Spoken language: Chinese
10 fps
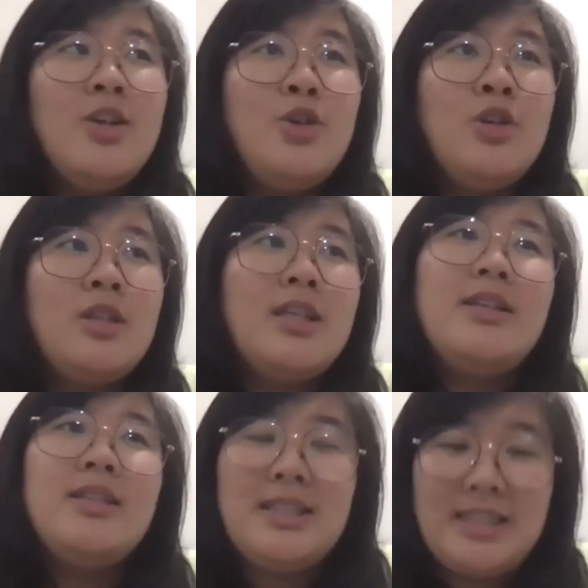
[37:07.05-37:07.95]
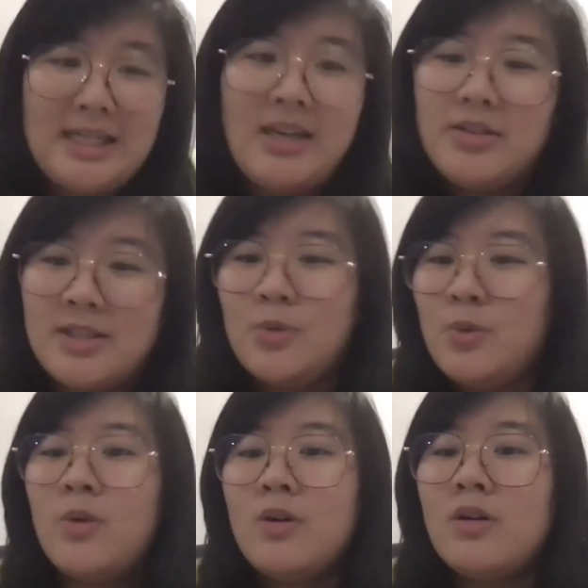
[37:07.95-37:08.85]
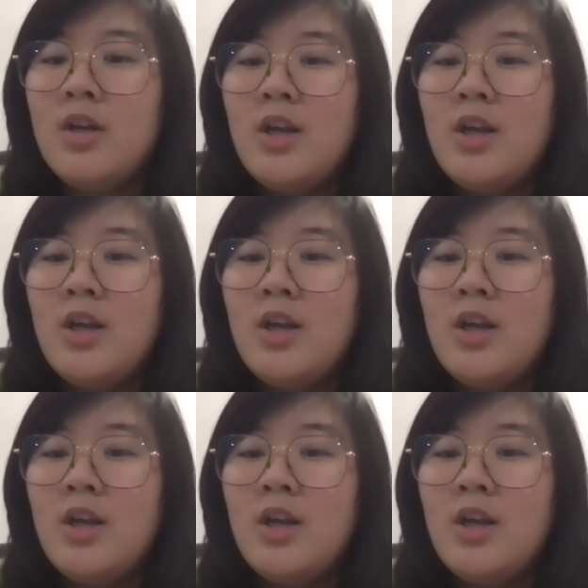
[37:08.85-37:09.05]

去得到自己想要的生活。